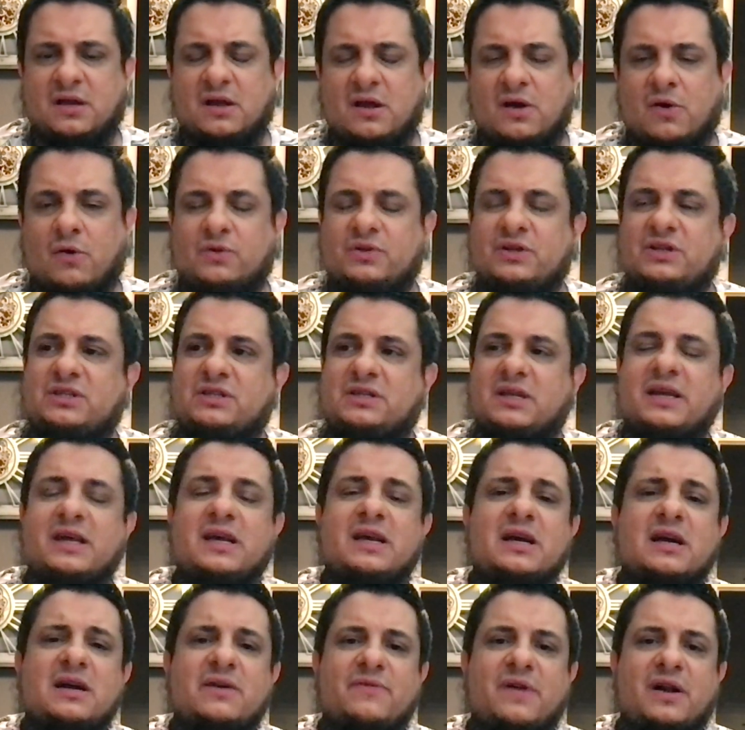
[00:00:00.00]
Und nicht
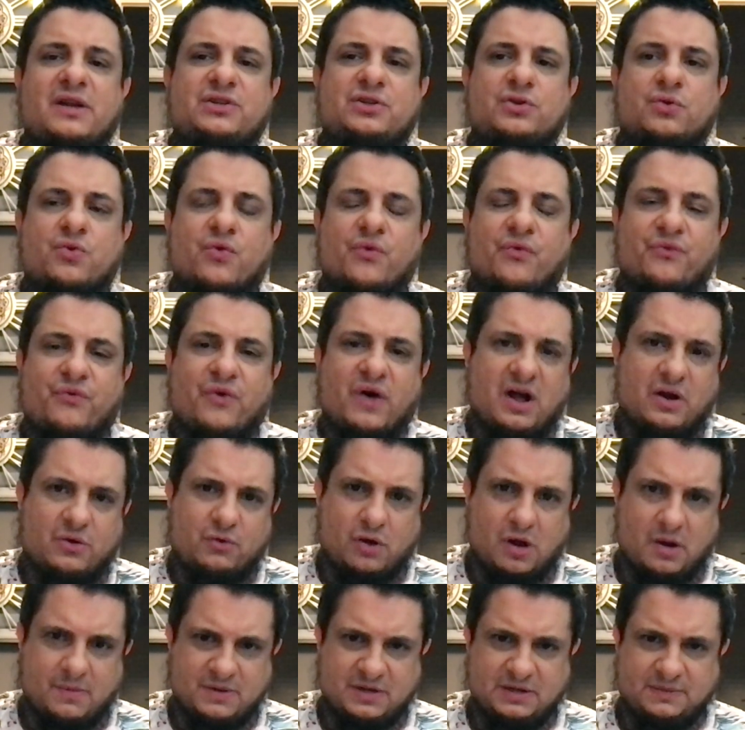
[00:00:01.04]
irgendwelche Kuffar
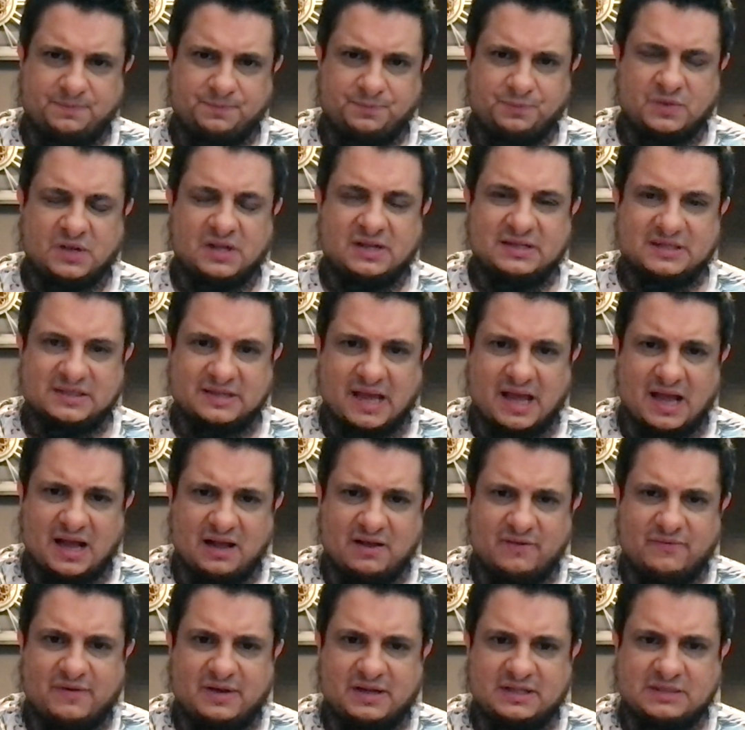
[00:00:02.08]
kommen,
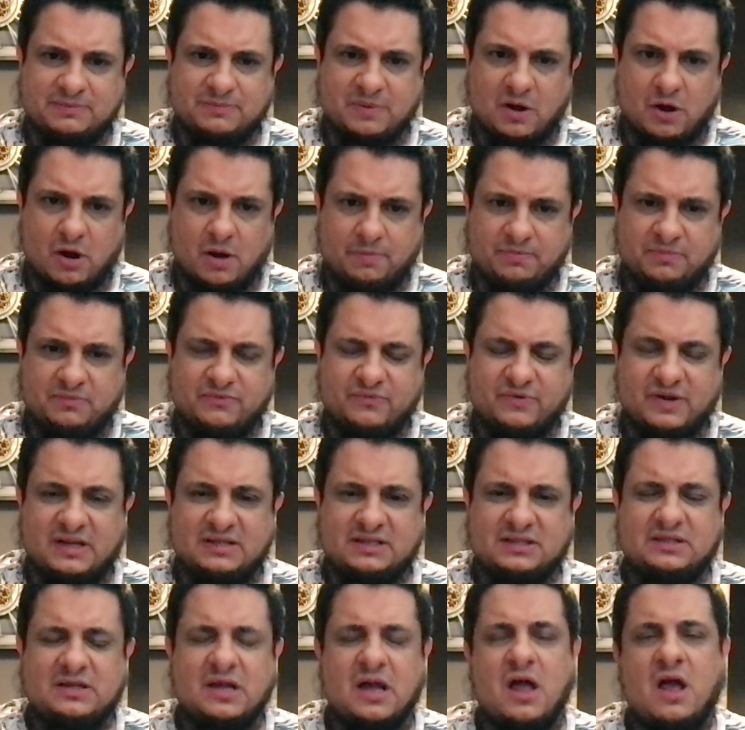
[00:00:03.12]
sagen was, behaupten
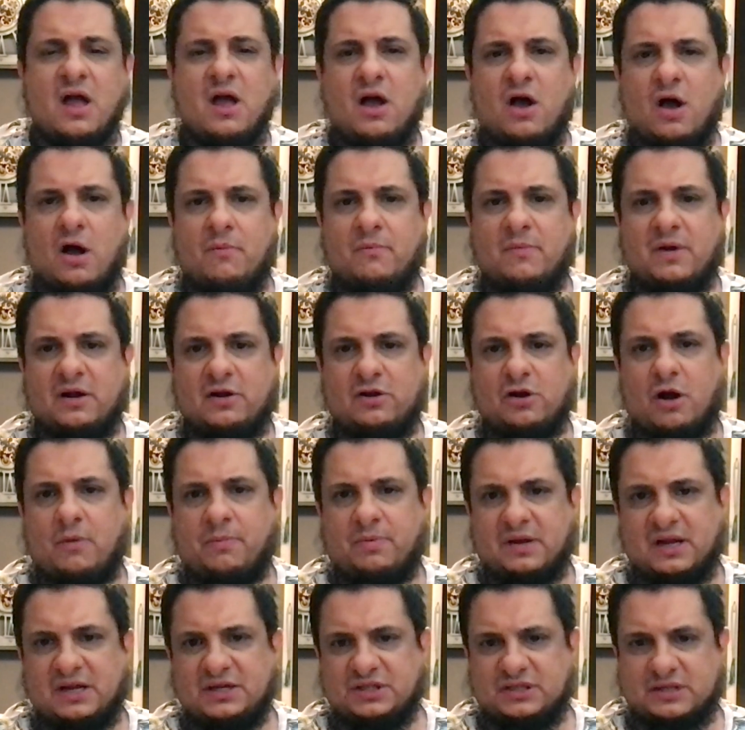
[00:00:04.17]
was und man glaubt
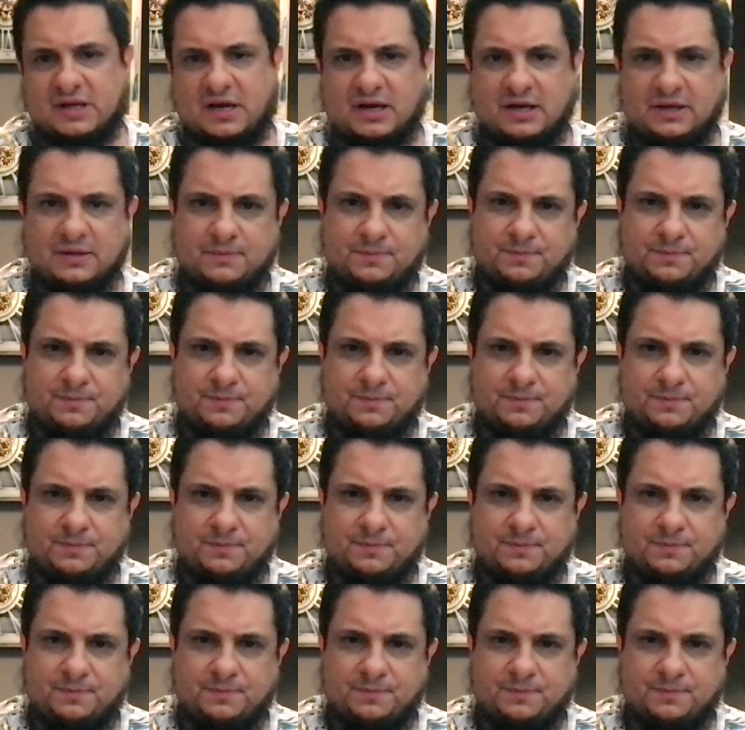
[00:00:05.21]
gleich daran.